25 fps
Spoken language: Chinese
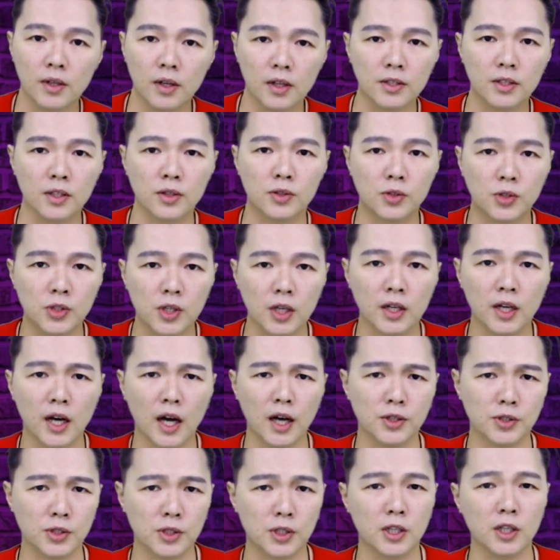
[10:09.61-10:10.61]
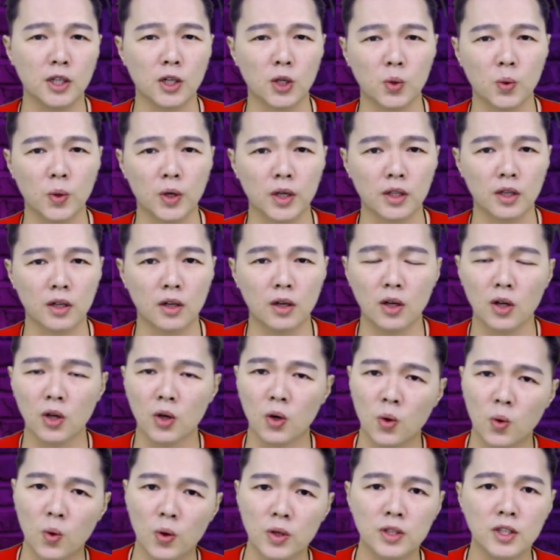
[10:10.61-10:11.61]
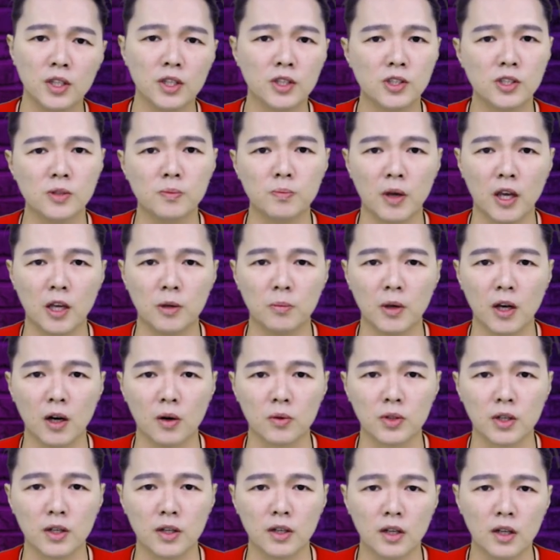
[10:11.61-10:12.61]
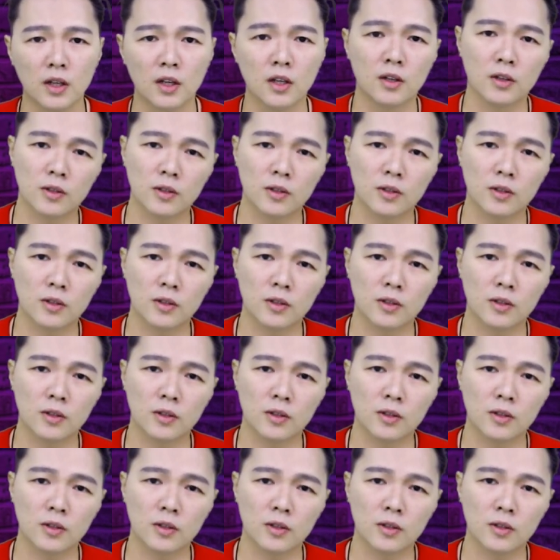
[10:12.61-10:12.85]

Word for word: 而且真爱是可贵的，婚姻是美妙的，